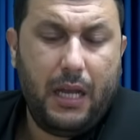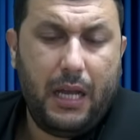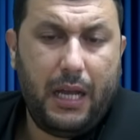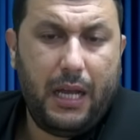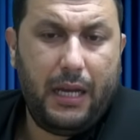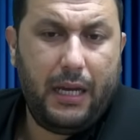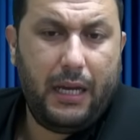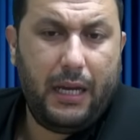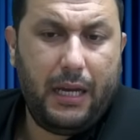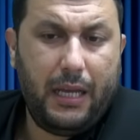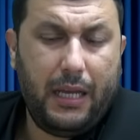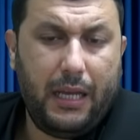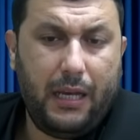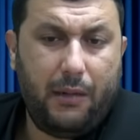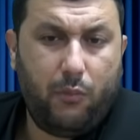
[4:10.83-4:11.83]

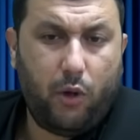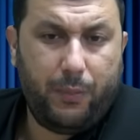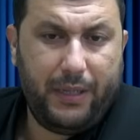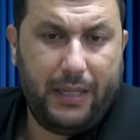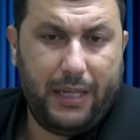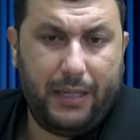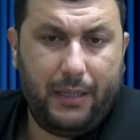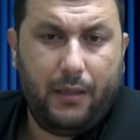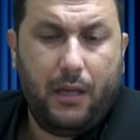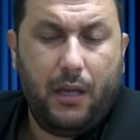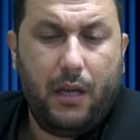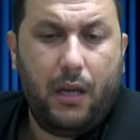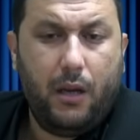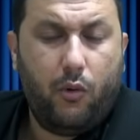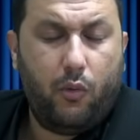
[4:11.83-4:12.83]
المقبلين
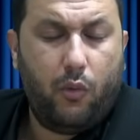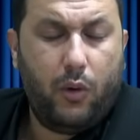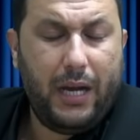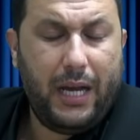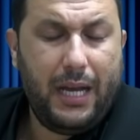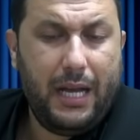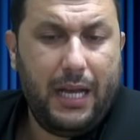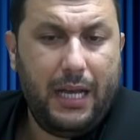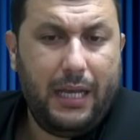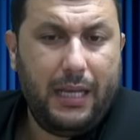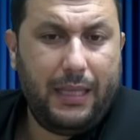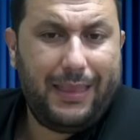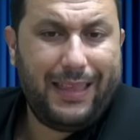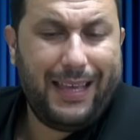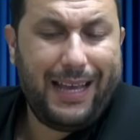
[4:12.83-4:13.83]

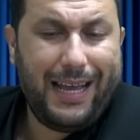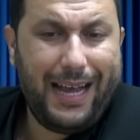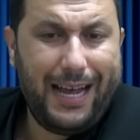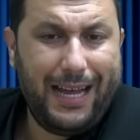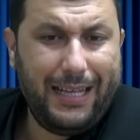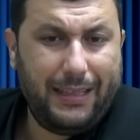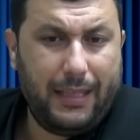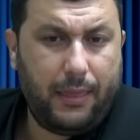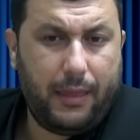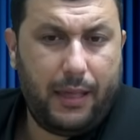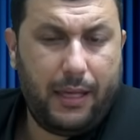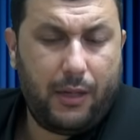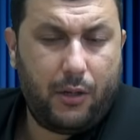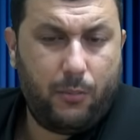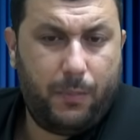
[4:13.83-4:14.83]
وإذا حدث
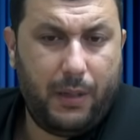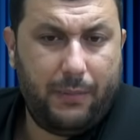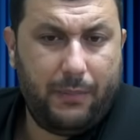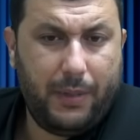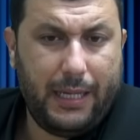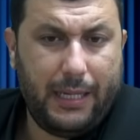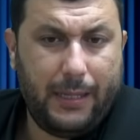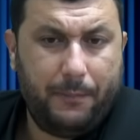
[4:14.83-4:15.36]
ربما